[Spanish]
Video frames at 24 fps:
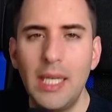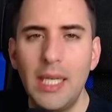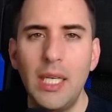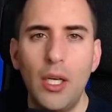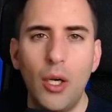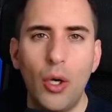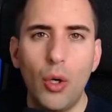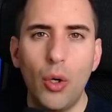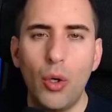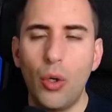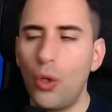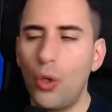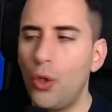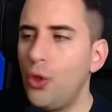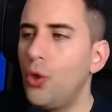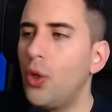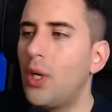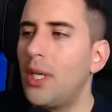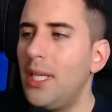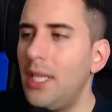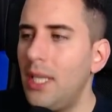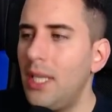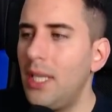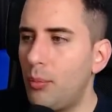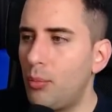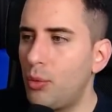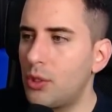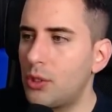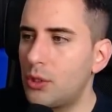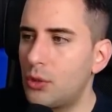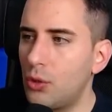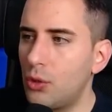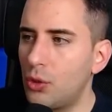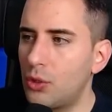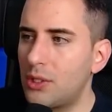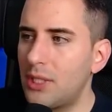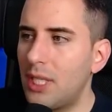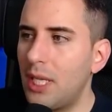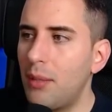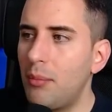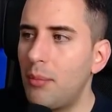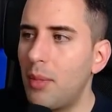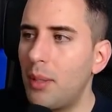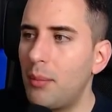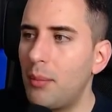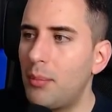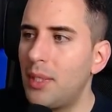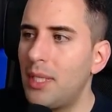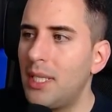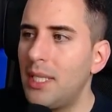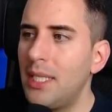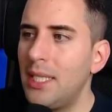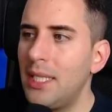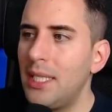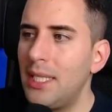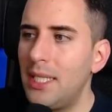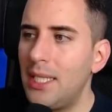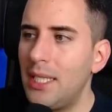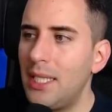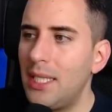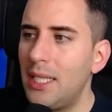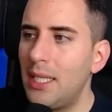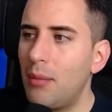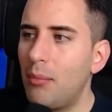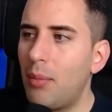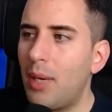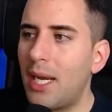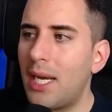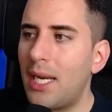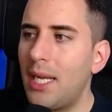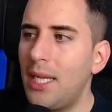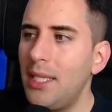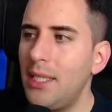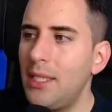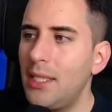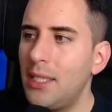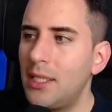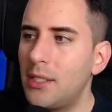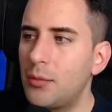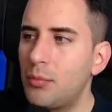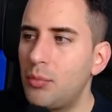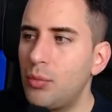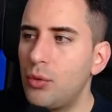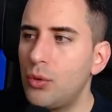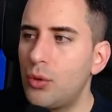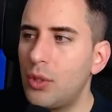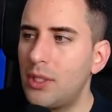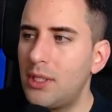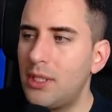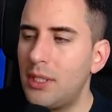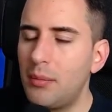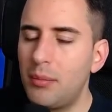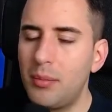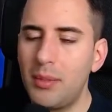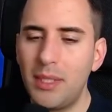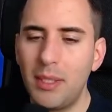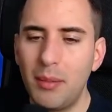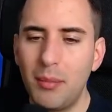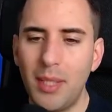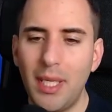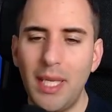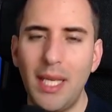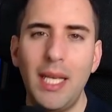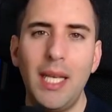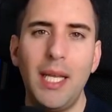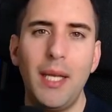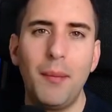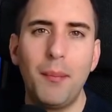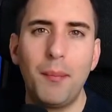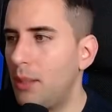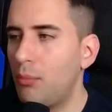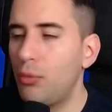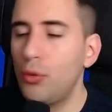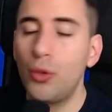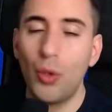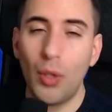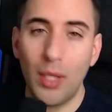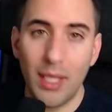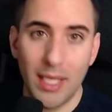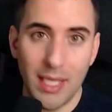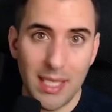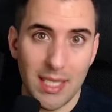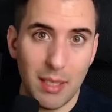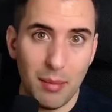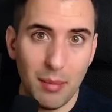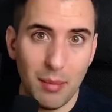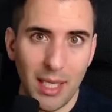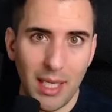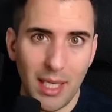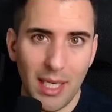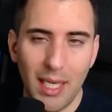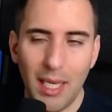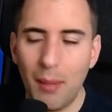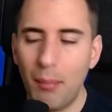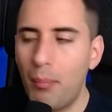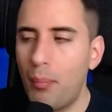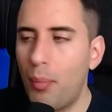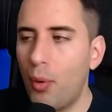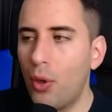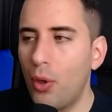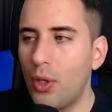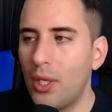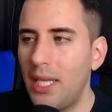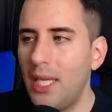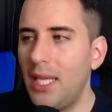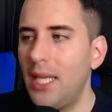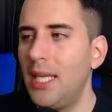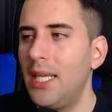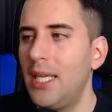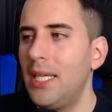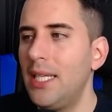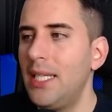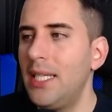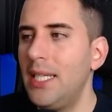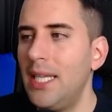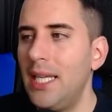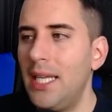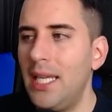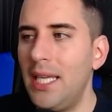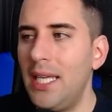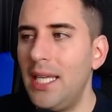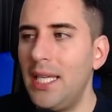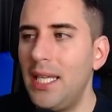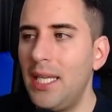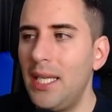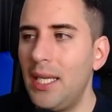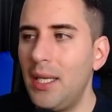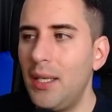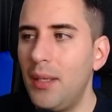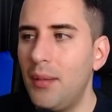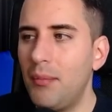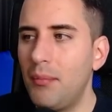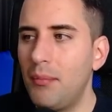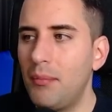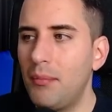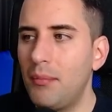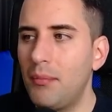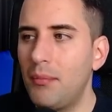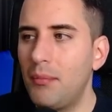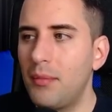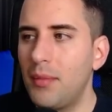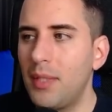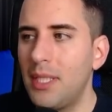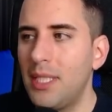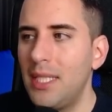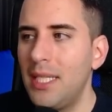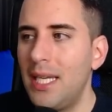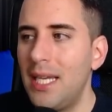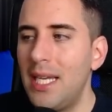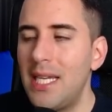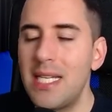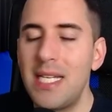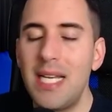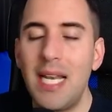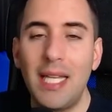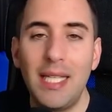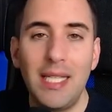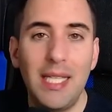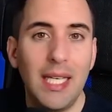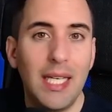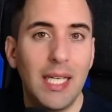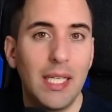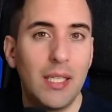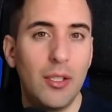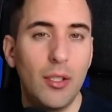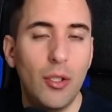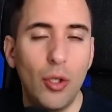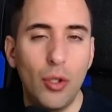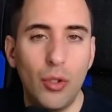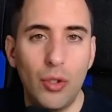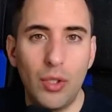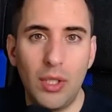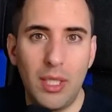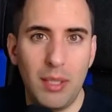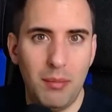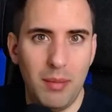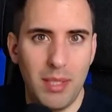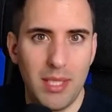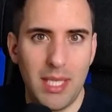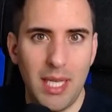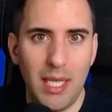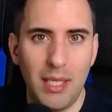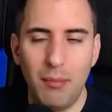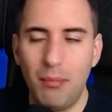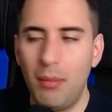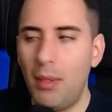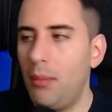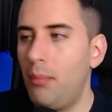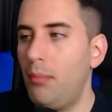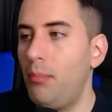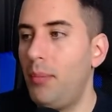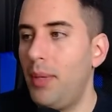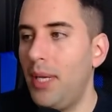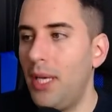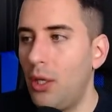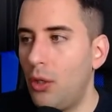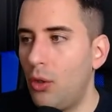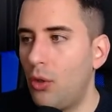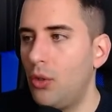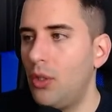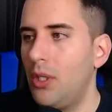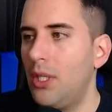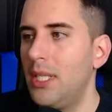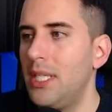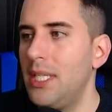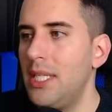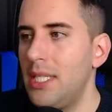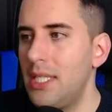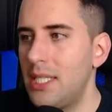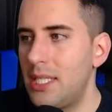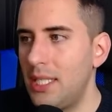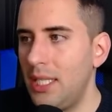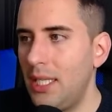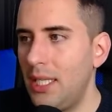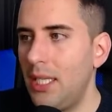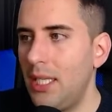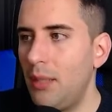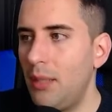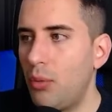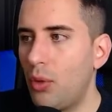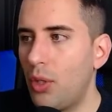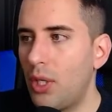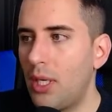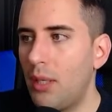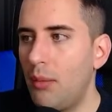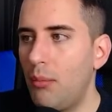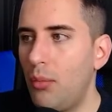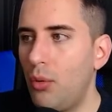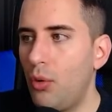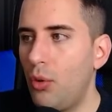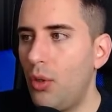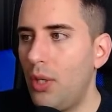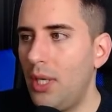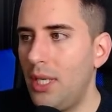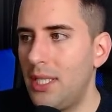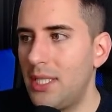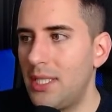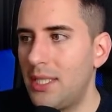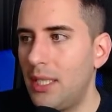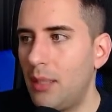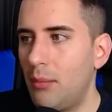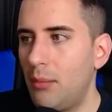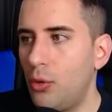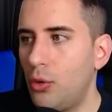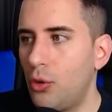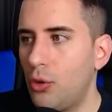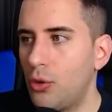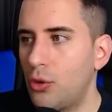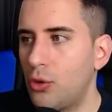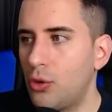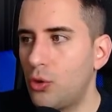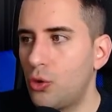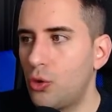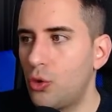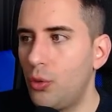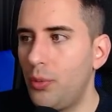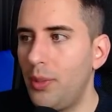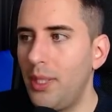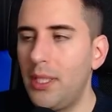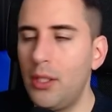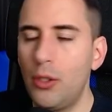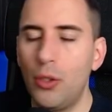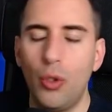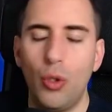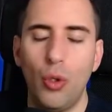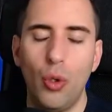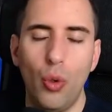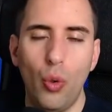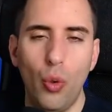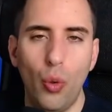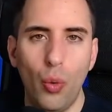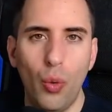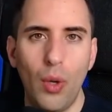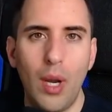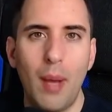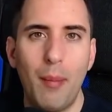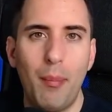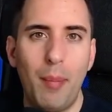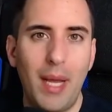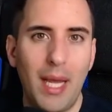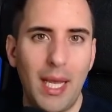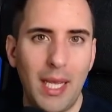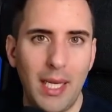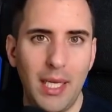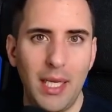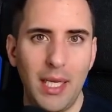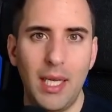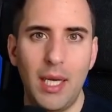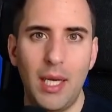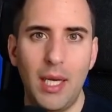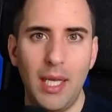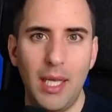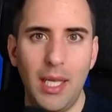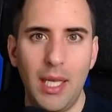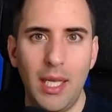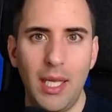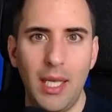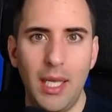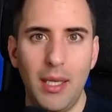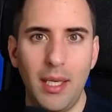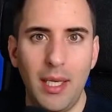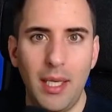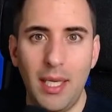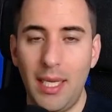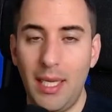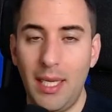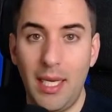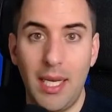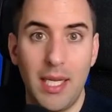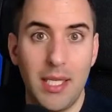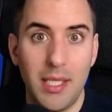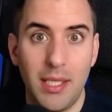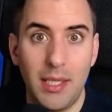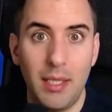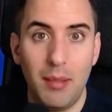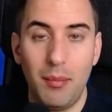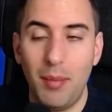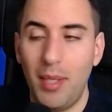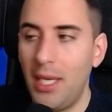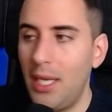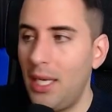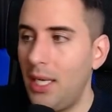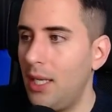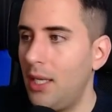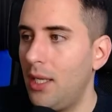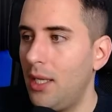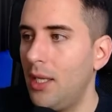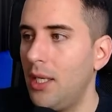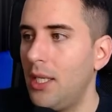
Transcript: Ojo, yo aquí he puesto sitemap eh, index.html.xml porque em, es la dirección de mi sitemap. Pero si, por ejemplo, estamos subiendo una página en, HTML